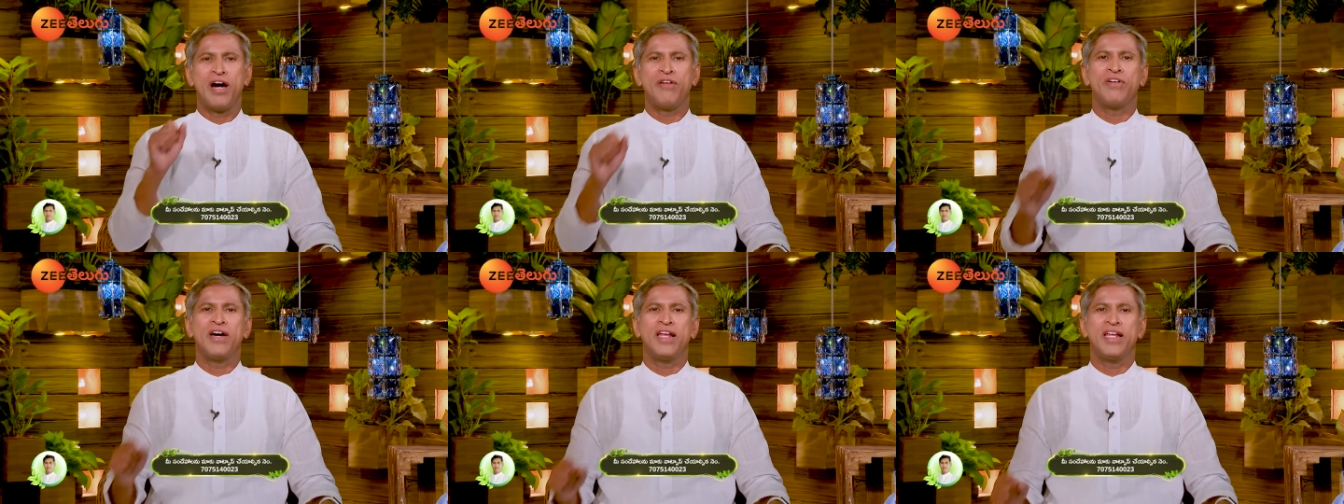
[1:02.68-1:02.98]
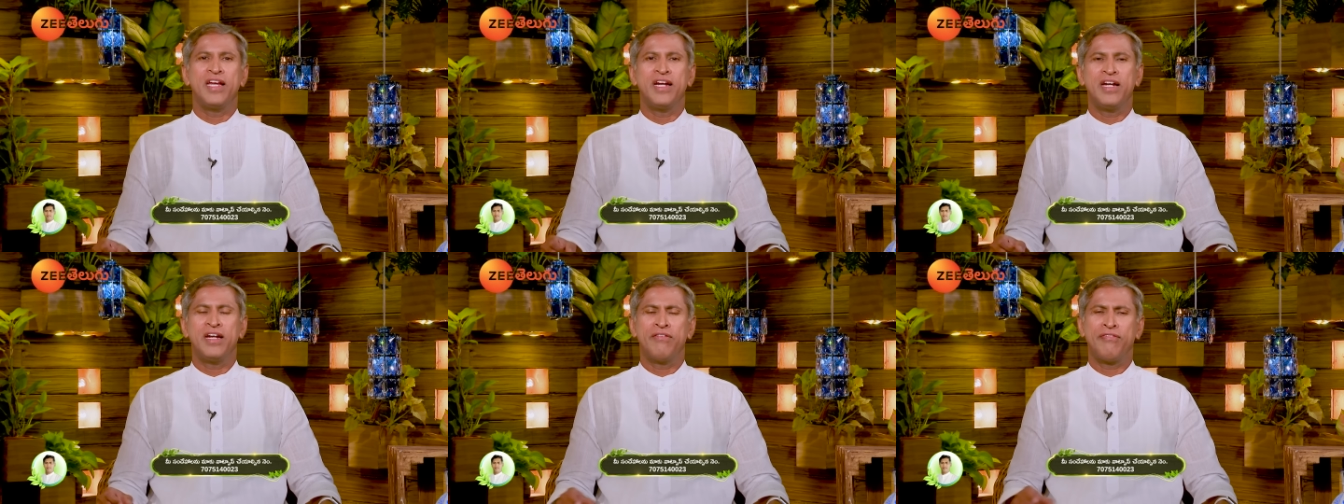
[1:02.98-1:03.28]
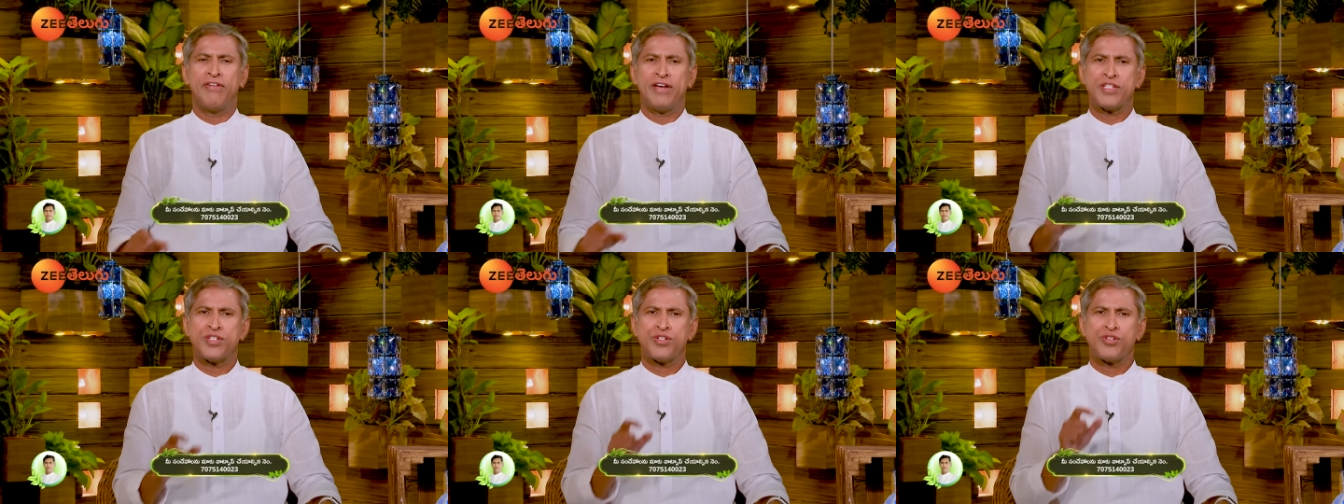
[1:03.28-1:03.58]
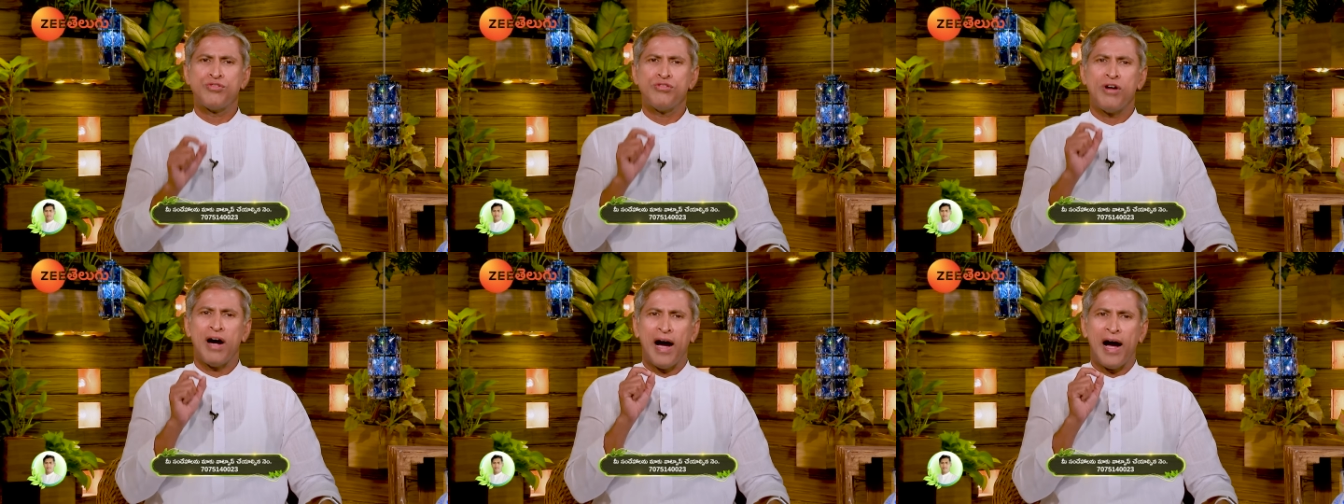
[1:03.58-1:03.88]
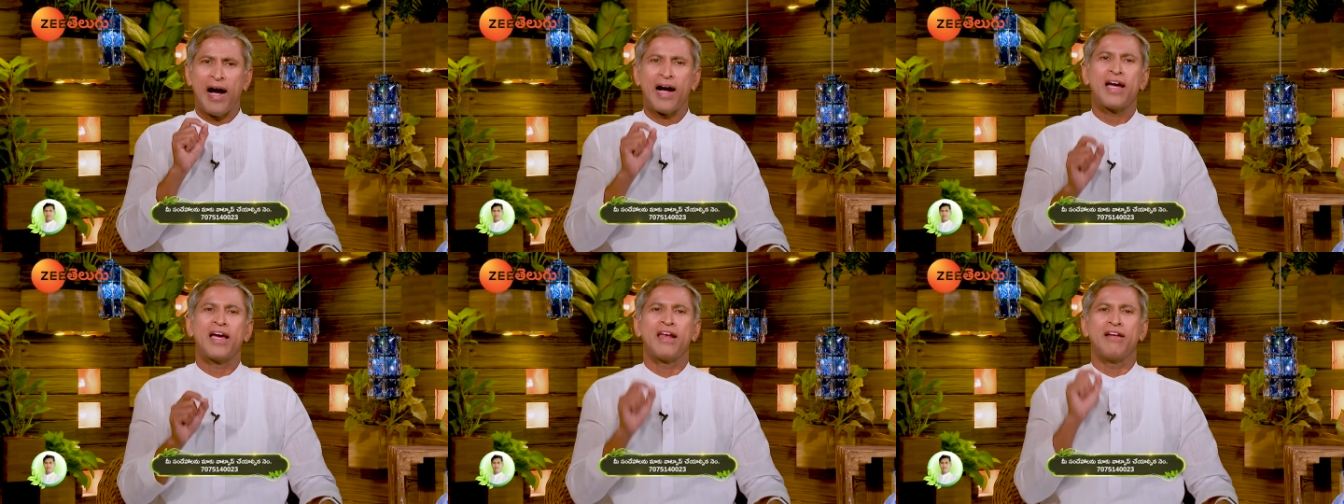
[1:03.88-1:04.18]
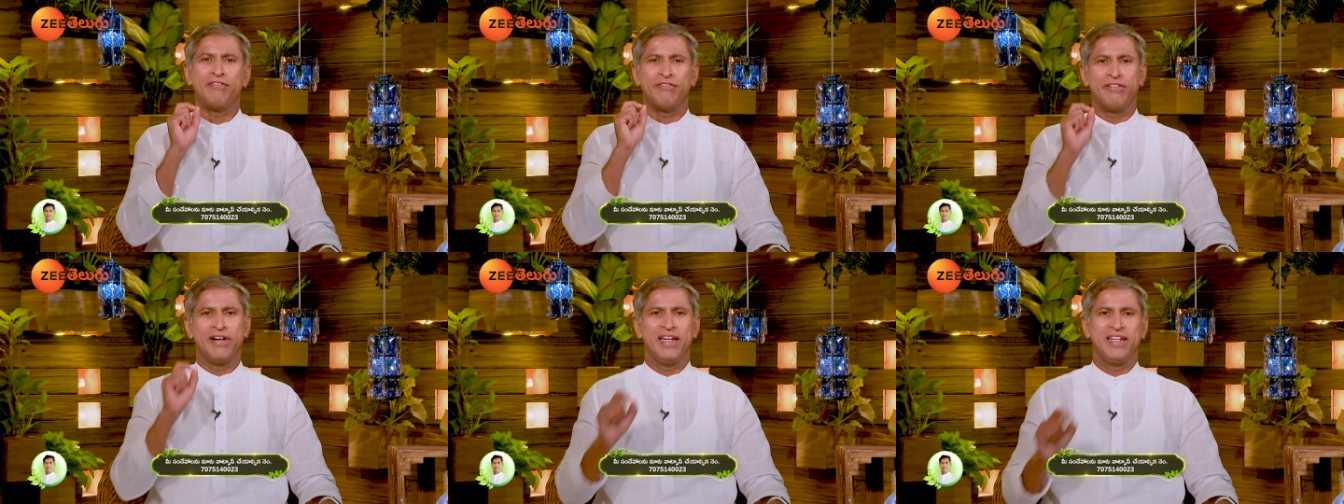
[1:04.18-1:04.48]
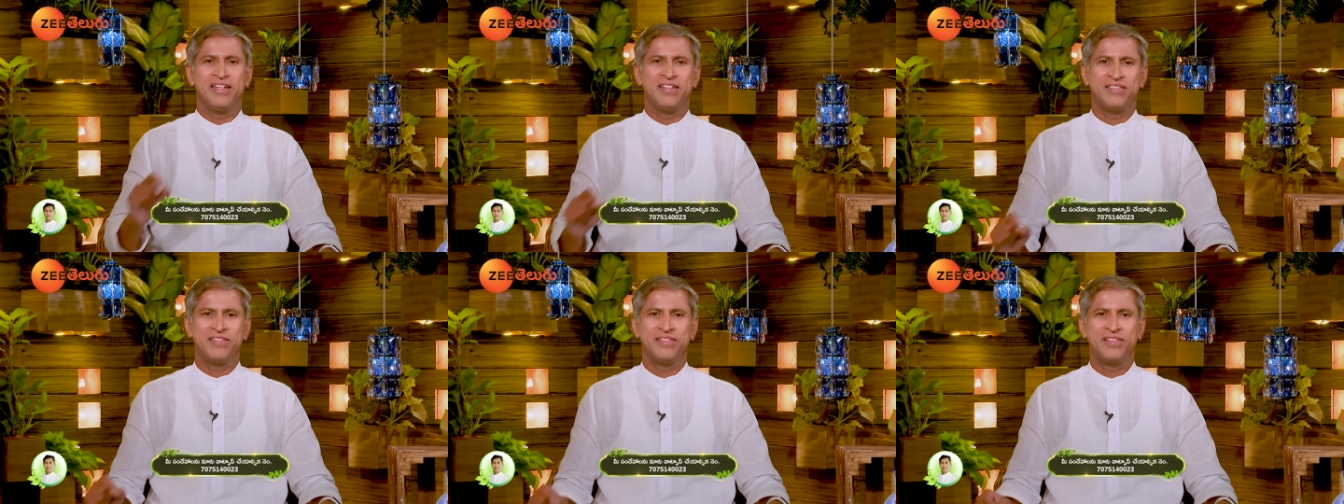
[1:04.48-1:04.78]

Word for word: రావాలి అంటే ఫస్ట్ ఆకలి అవ్వాలి